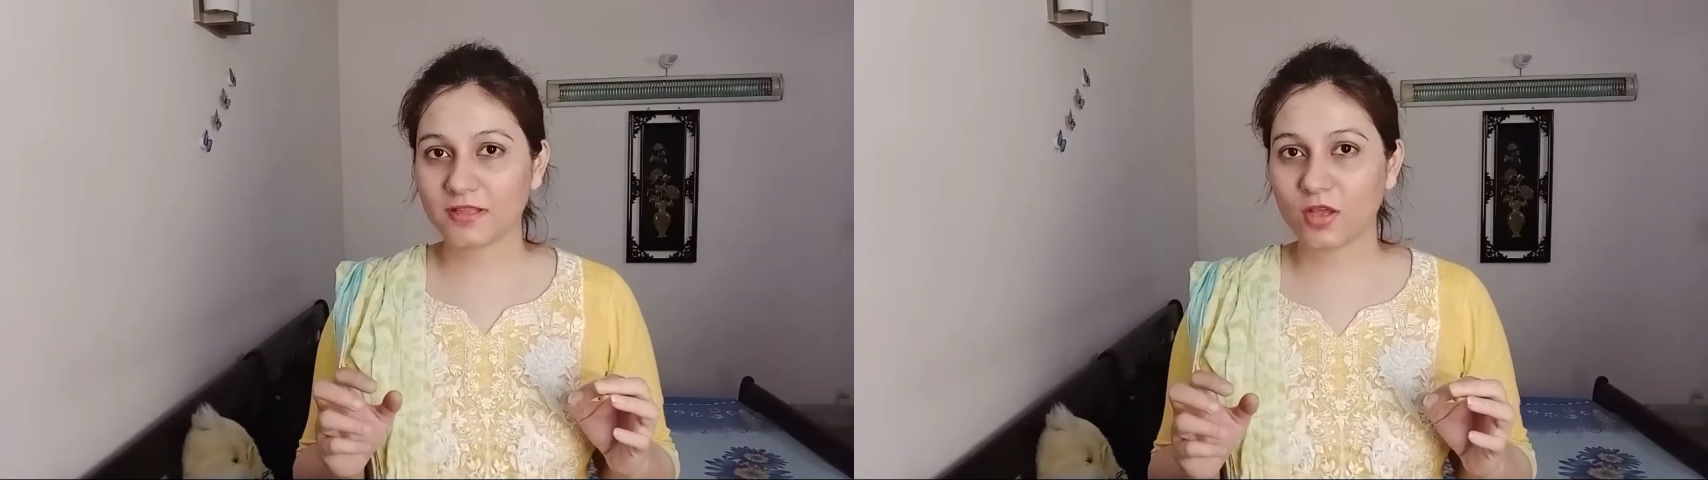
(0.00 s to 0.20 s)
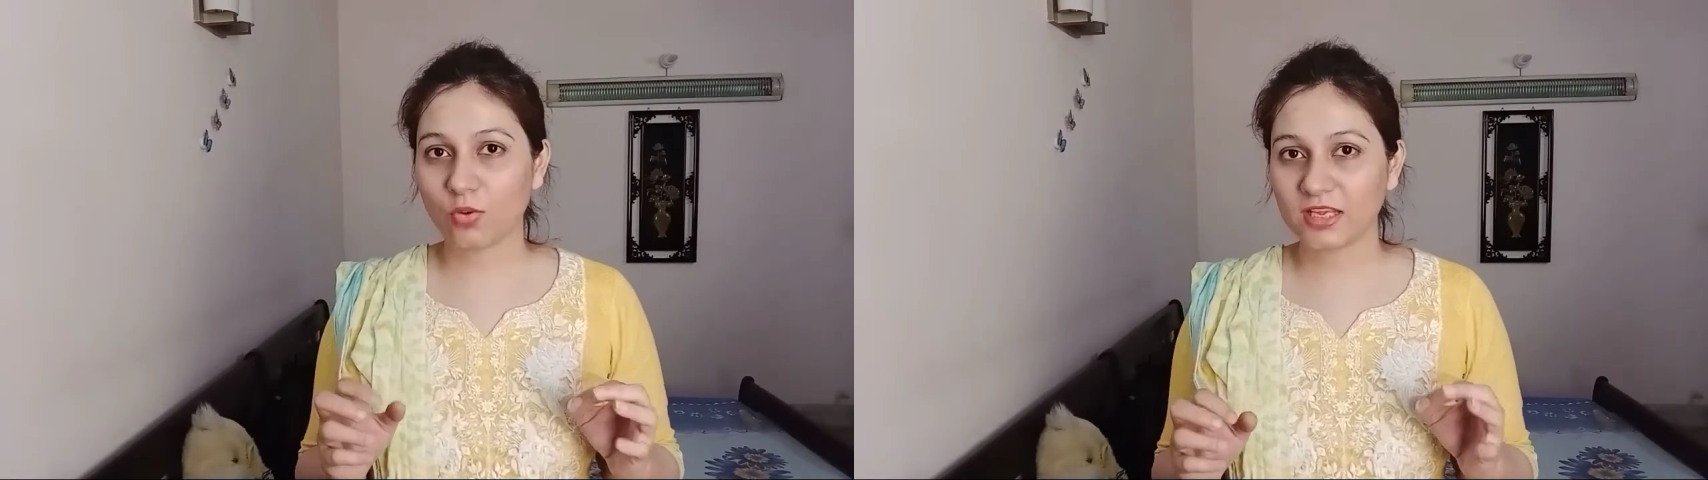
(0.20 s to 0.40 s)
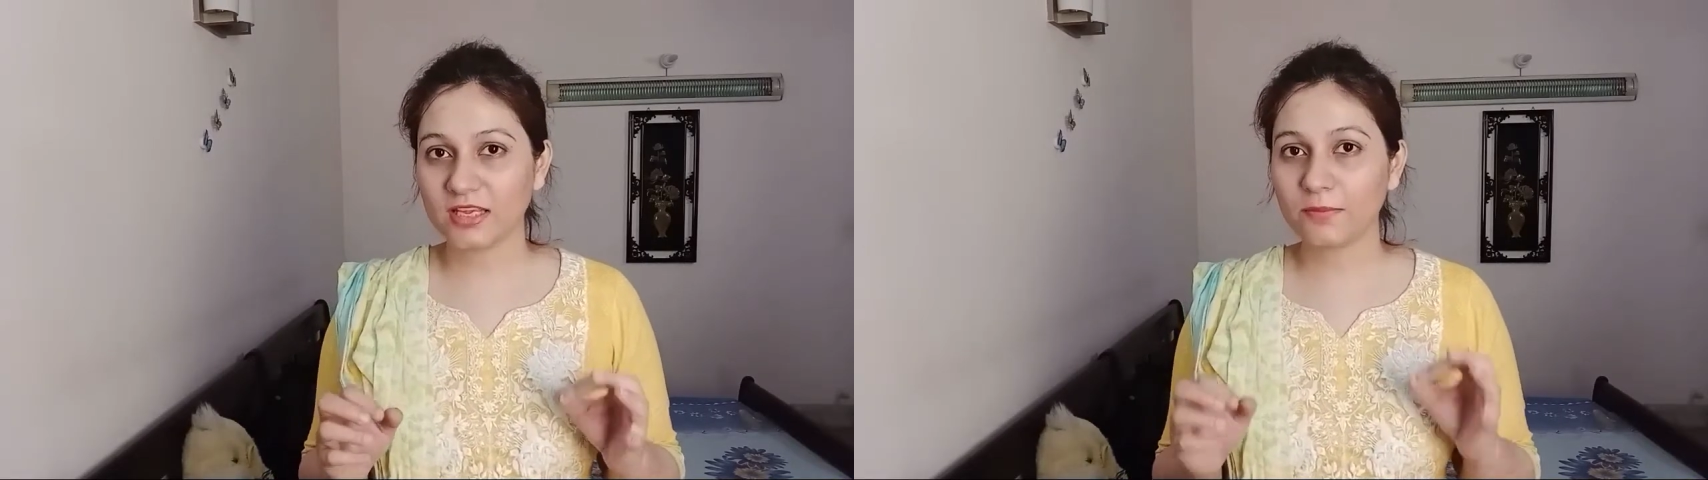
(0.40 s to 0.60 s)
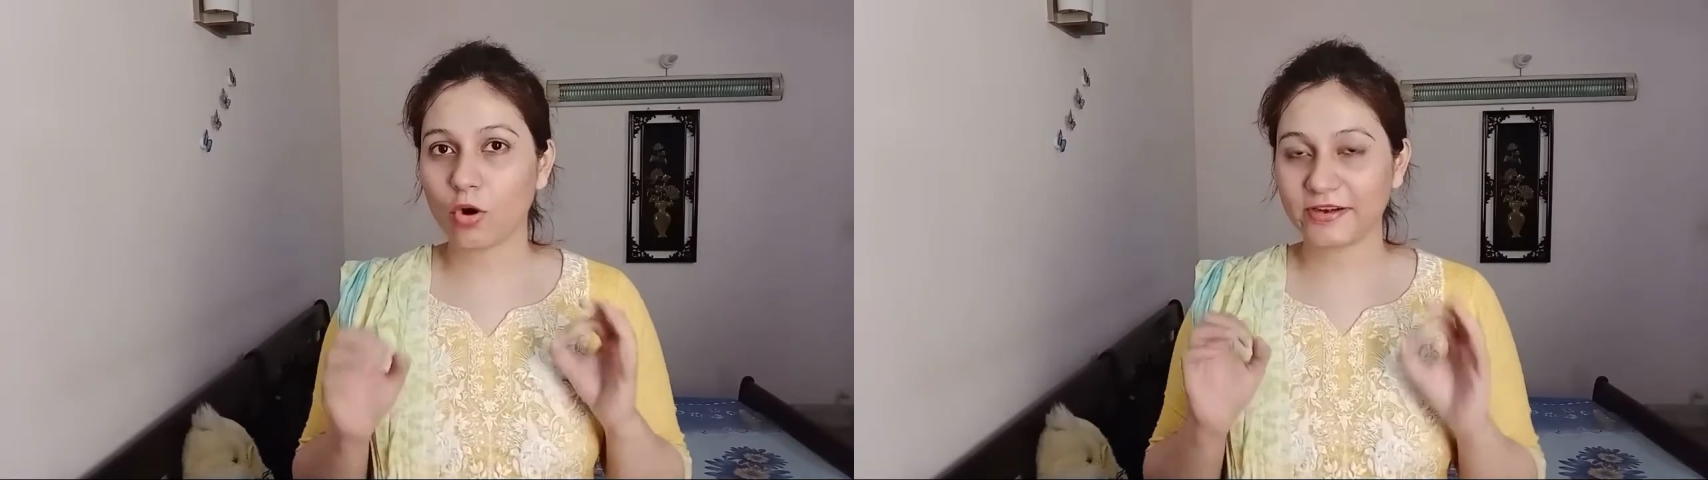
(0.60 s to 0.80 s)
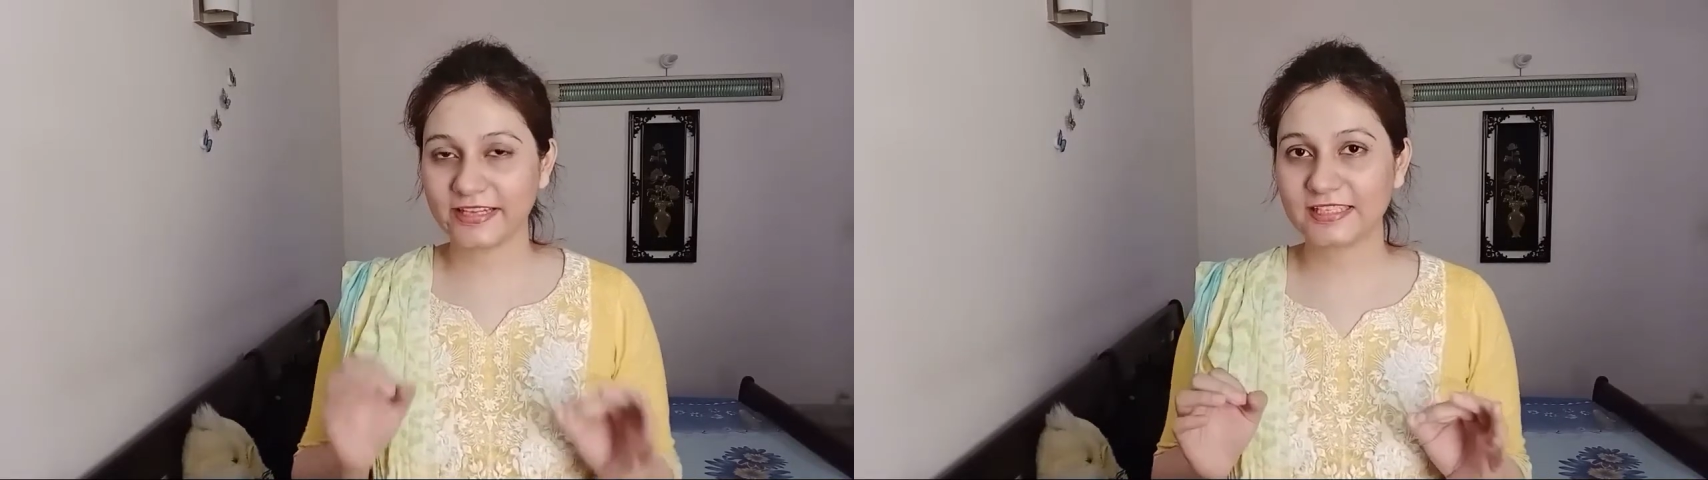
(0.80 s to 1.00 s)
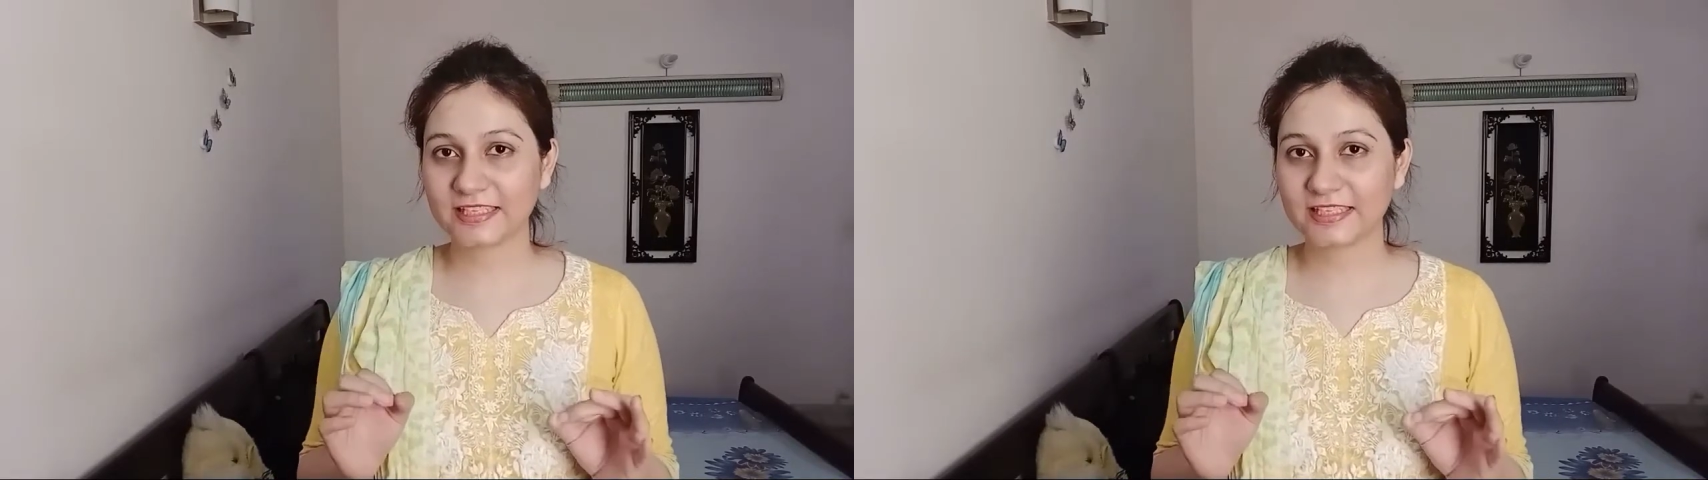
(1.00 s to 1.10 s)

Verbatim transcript: बताऊँगी बॉडी